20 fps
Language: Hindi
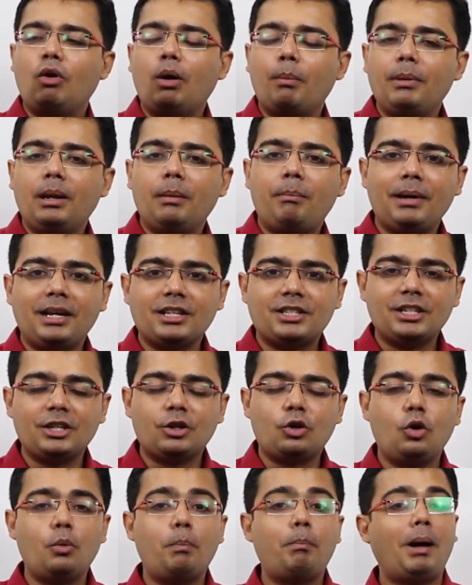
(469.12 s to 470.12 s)
वो अपने
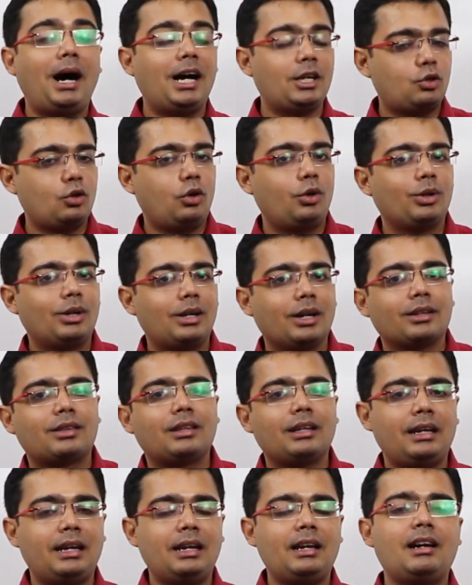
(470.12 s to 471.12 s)
पैसे को पास ऑन
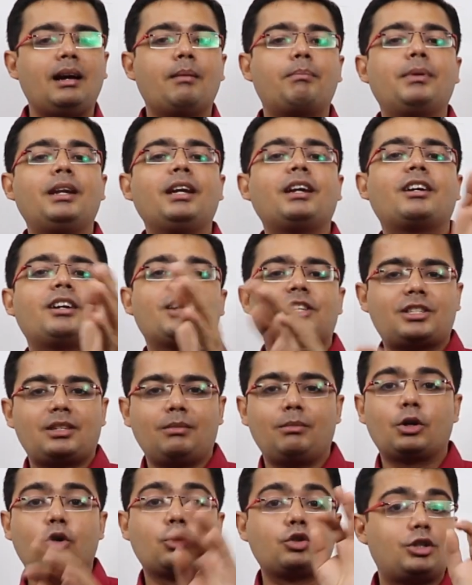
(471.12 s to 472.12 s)
करते हैं अपने
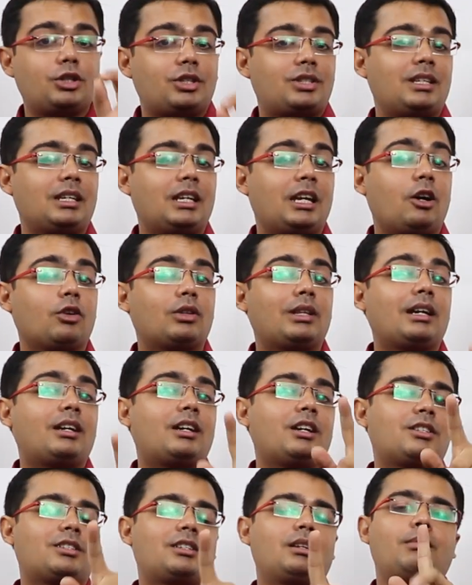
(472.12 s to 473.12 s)
कस्टमर को जिससे क्या होता है
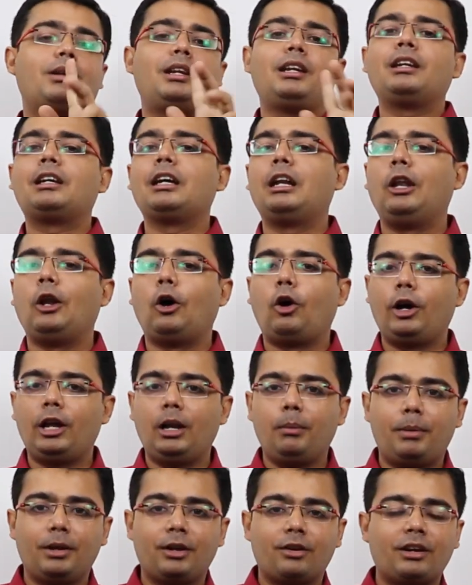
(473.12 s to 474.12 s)
कस्टमर इनके
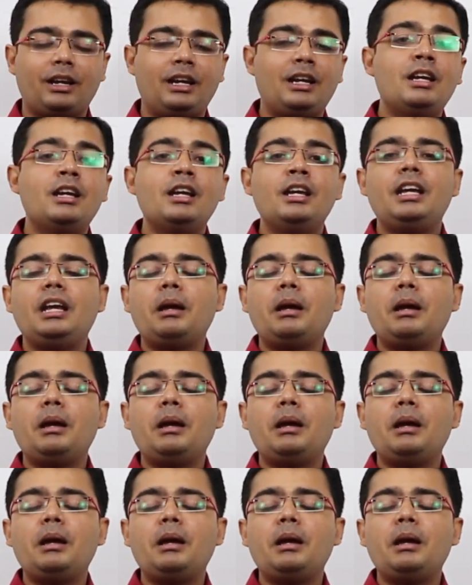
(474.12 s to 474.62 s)
लॉयल बन रहे हैं